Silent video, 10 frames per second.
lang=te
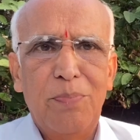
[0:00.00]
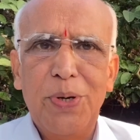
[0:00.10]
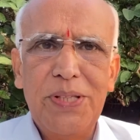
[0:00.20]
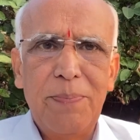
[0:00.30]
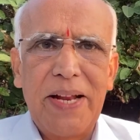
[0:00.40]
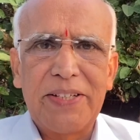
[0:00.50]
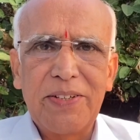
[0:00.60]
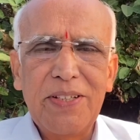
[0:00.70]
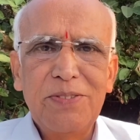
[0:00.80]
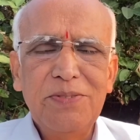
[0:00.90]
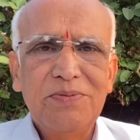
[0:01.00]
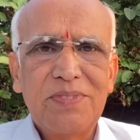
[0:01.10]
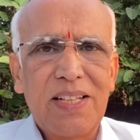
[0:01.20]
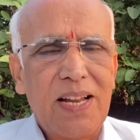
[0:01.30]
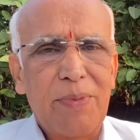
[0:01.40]
బోధి ప్రేక్షకులకు
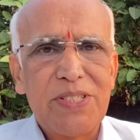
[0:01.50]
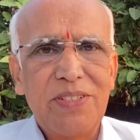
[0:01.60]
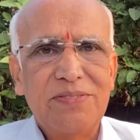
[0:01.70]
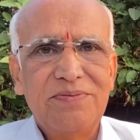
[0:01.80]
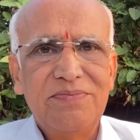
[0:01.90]
నమస్సులు